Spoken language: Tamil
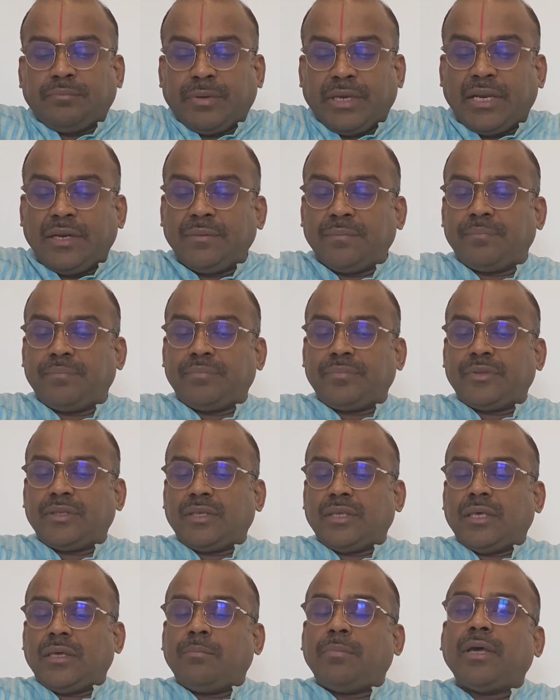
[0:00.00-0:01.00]
மேலும்
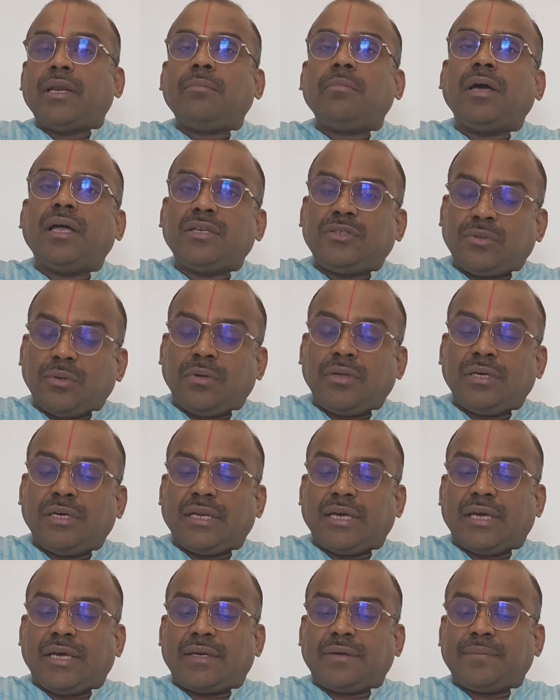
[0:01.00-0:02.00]
பெருமாள்
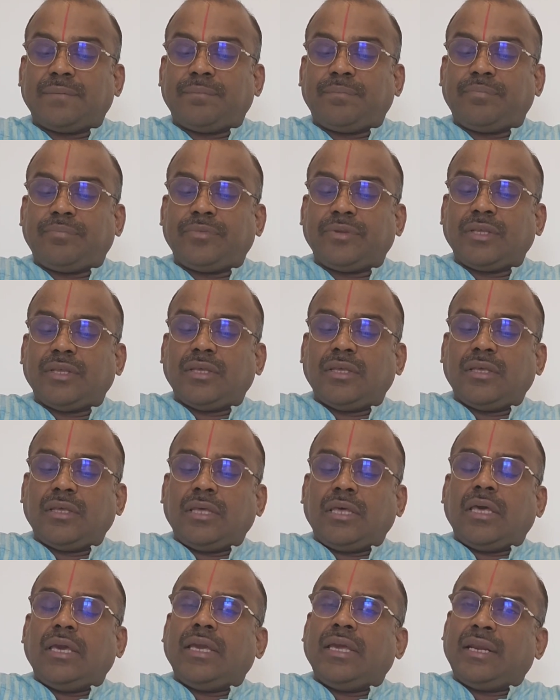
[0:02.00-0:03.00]
சொல்லுகிறார்
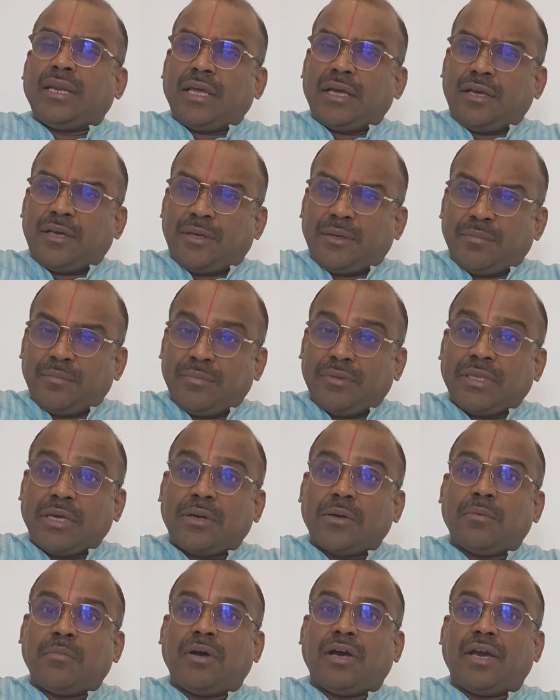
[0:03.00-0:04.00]
இறக்கும்
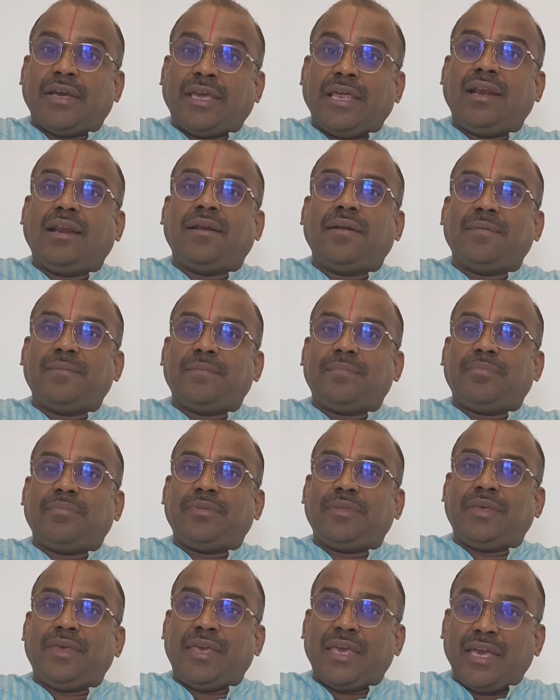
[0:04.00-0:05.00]
தருமாயில்
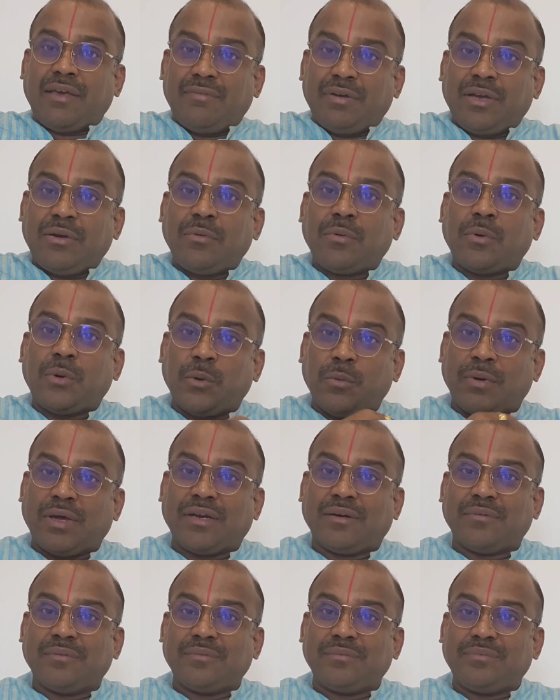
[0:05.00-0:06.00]
எவன்
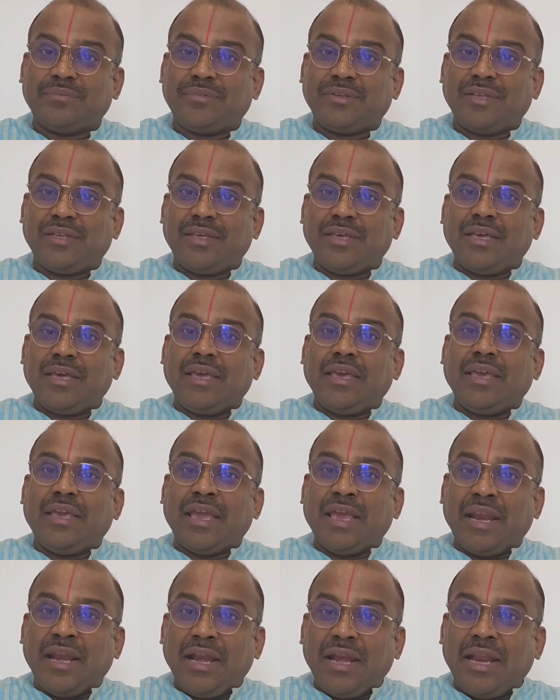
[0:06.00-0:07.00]
ஒருவன்
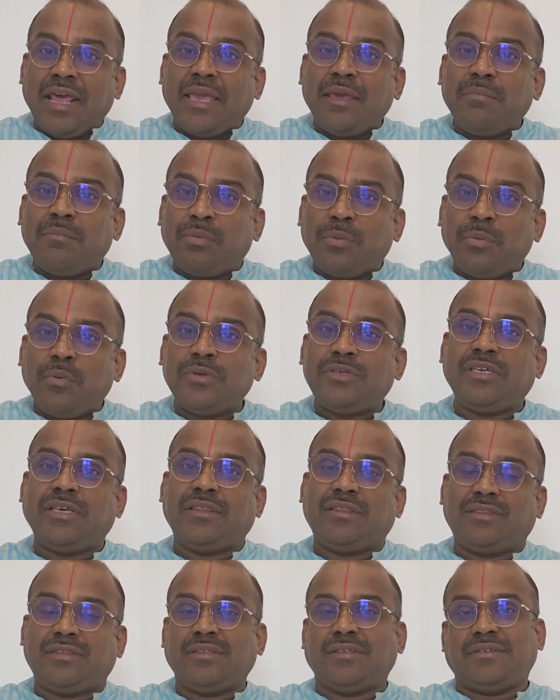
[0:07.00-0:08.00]
என்னை
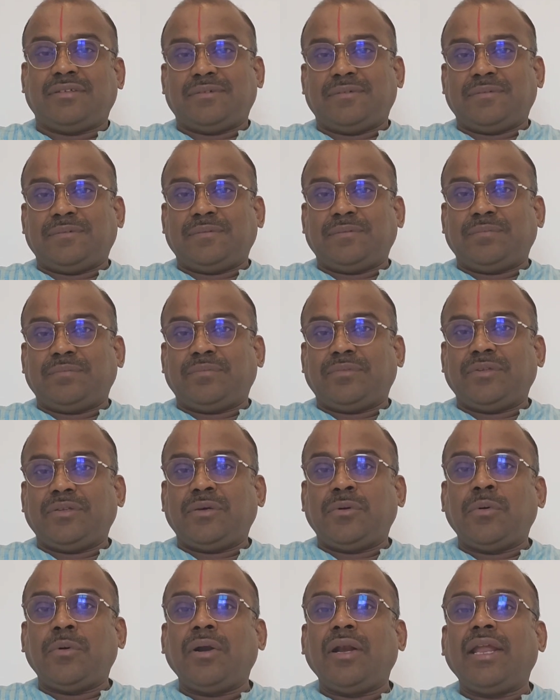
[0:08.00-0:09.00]
பூஜித்து
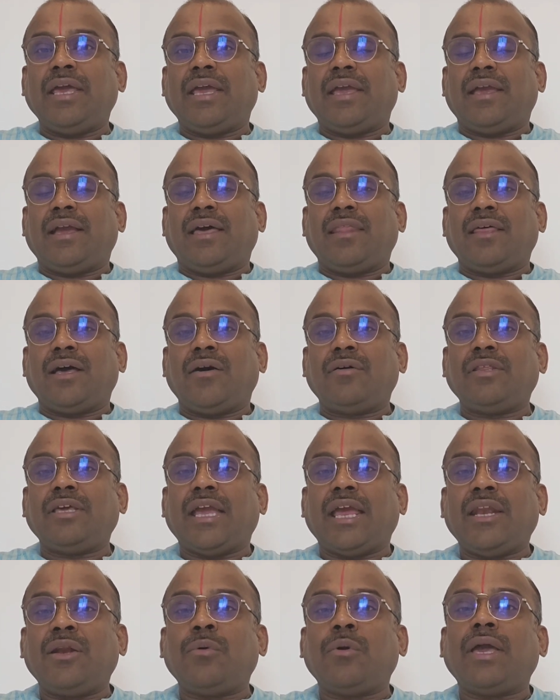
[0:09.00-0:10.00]
கொண்டே அதாவது
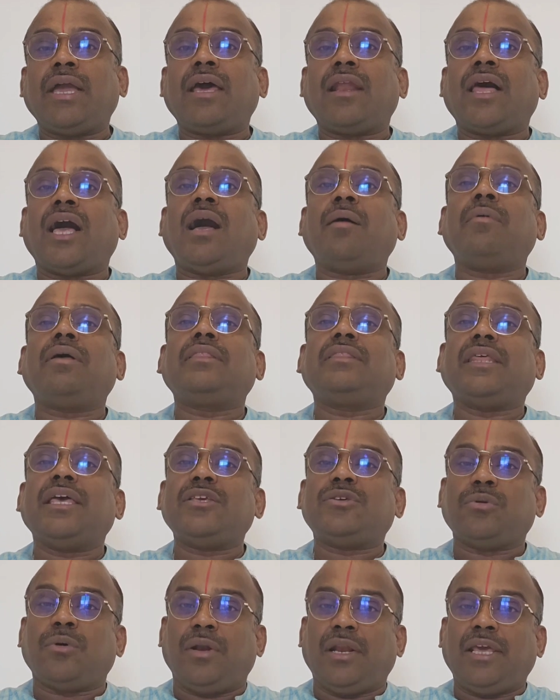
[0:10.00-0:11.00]
என்னுடைய நாமத்தை
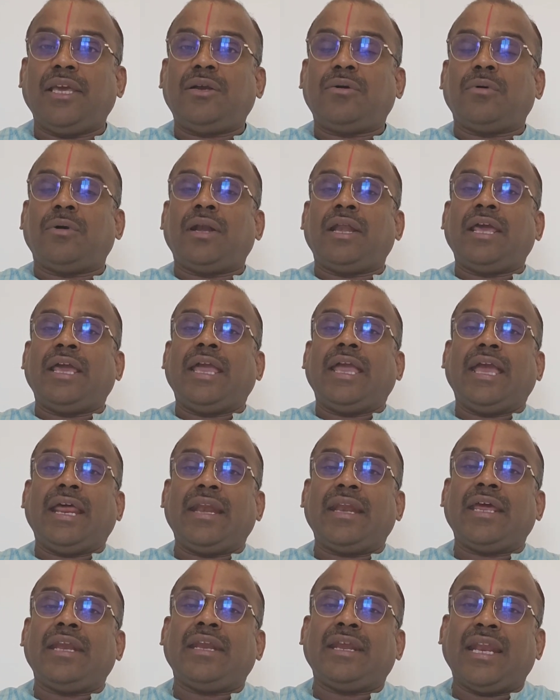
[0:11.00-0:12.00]
சொல்லிக்கொண்டே
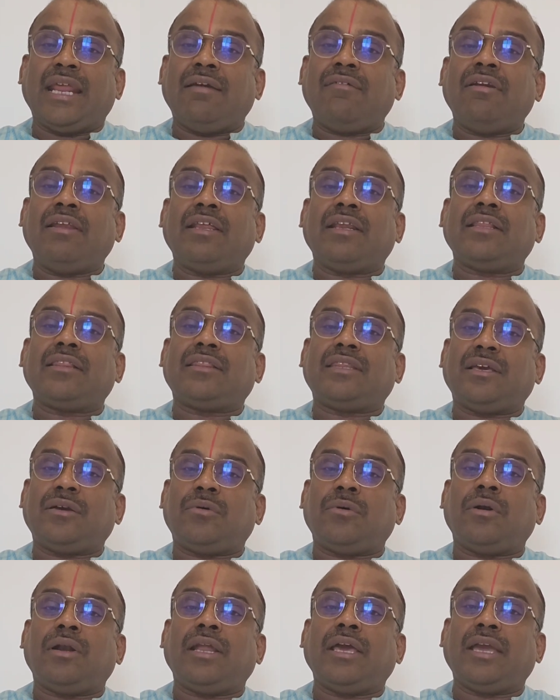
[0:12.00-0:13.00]
என்னை நினைவில் இருத்தி
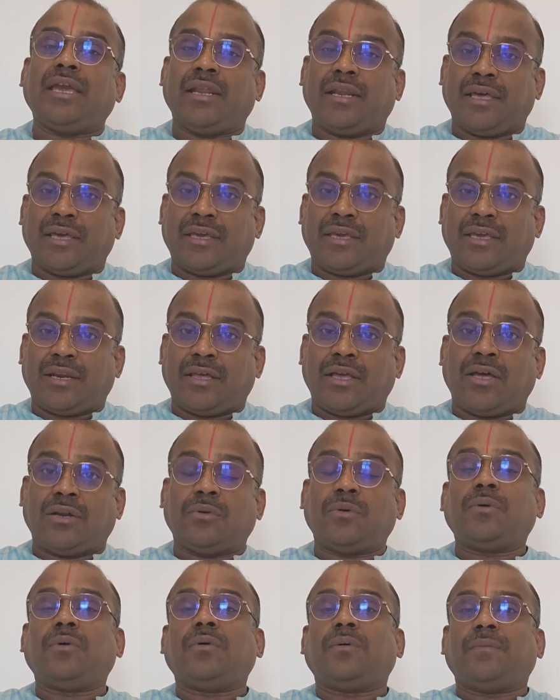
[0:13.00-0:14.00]
கொண்டே
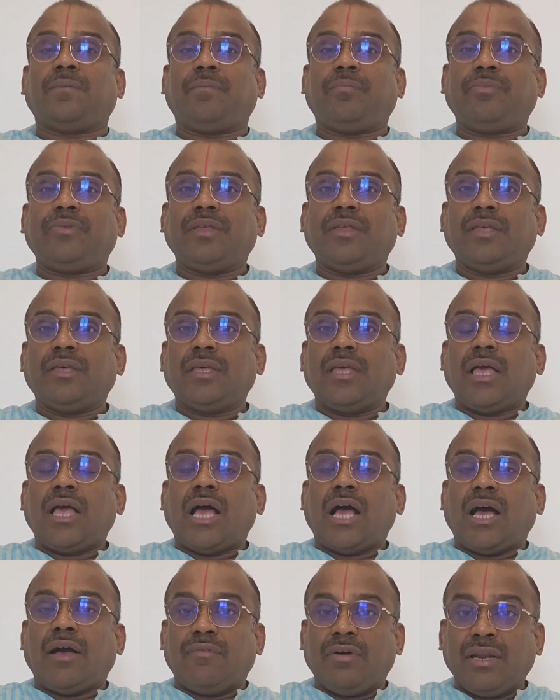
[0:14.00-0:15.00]
இறக்கிறானோ
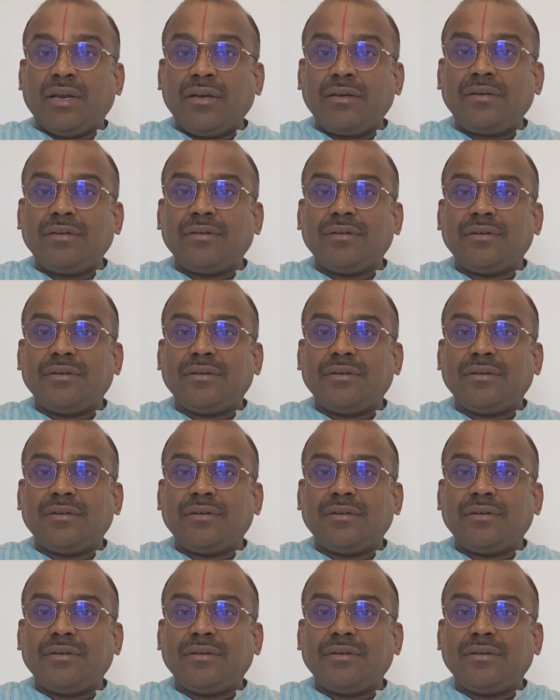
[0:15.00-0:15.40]
அவன்